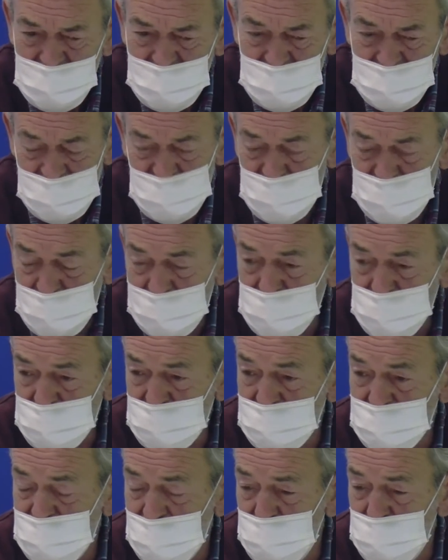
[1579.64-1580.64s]
En estos momentos
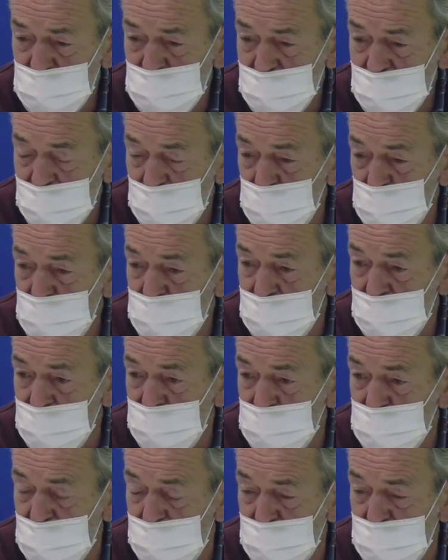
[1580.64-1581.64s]
estamos, la Junta
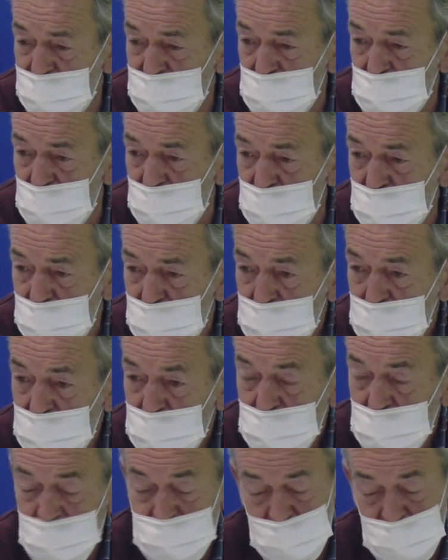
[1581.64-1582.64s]
nos ha pedido
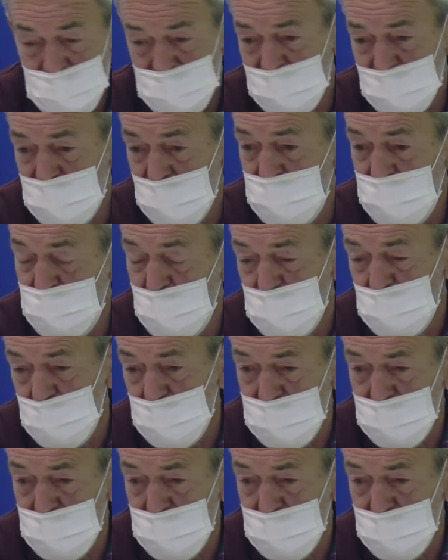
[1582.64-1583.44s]
el proyecto ha estado un poco,